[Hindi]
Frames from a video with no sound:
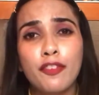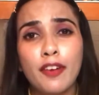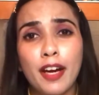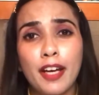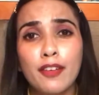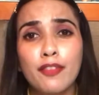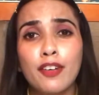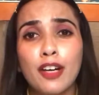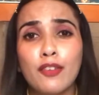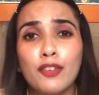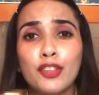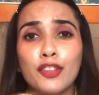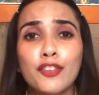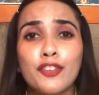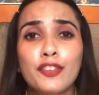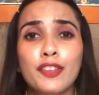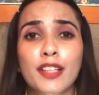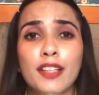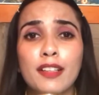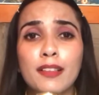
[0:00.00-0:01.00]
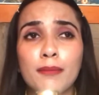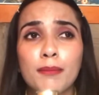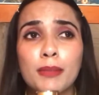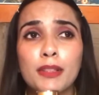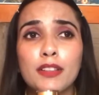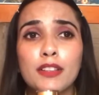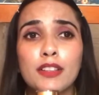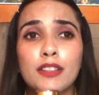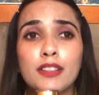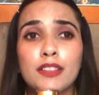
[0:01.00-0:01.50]
फाइव आउट ऑफ टेन
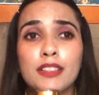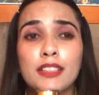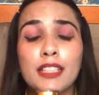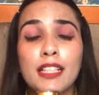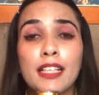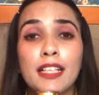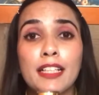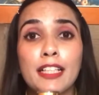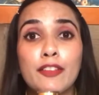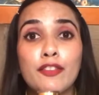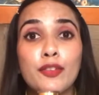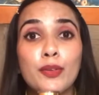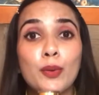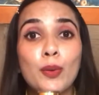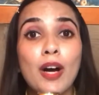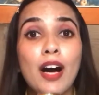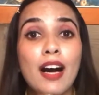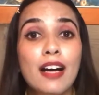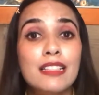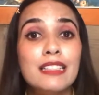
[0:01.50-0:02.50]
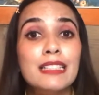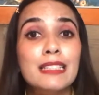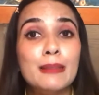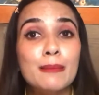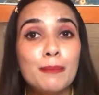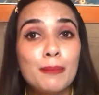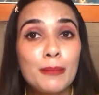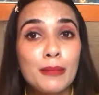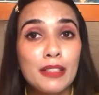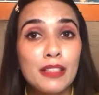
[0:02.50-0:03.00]
बिकॉज एंड इफ यू
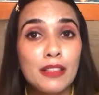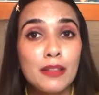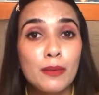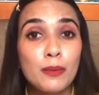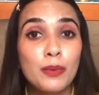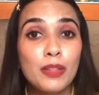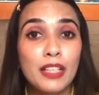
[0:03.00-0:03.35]
आस्क मी